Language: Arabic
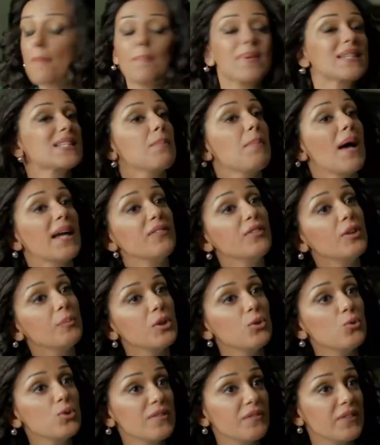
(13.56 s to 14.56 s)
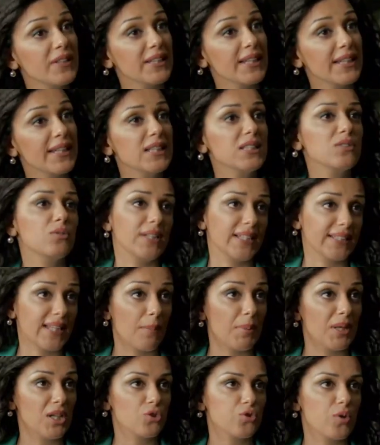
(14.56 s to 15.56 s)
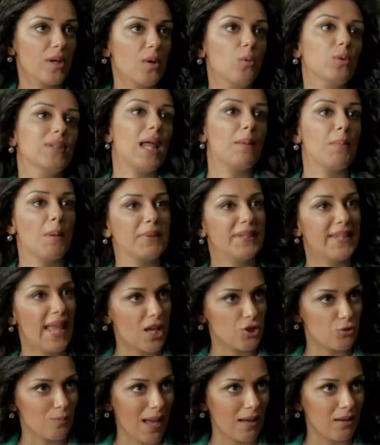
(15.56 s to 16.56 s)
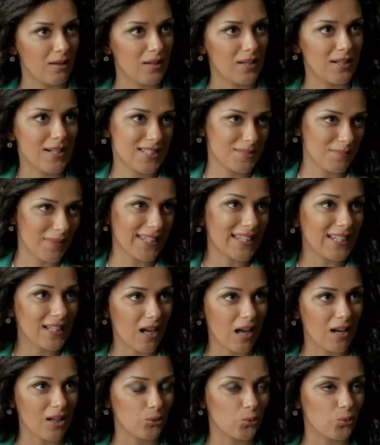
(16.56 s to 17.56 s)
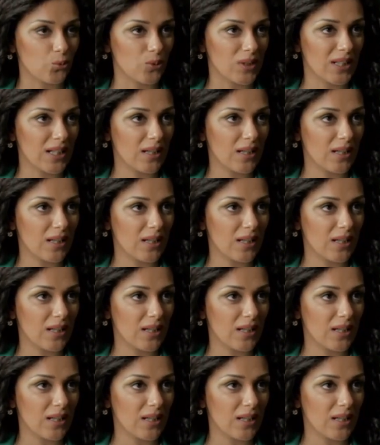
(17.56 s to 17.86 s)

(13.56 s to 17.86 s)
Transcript: بس لما عرفت من يوسف انك جيتي وانك تعبانه شويه قلت لا ما بديهاش بقى لازم اجي لك على طول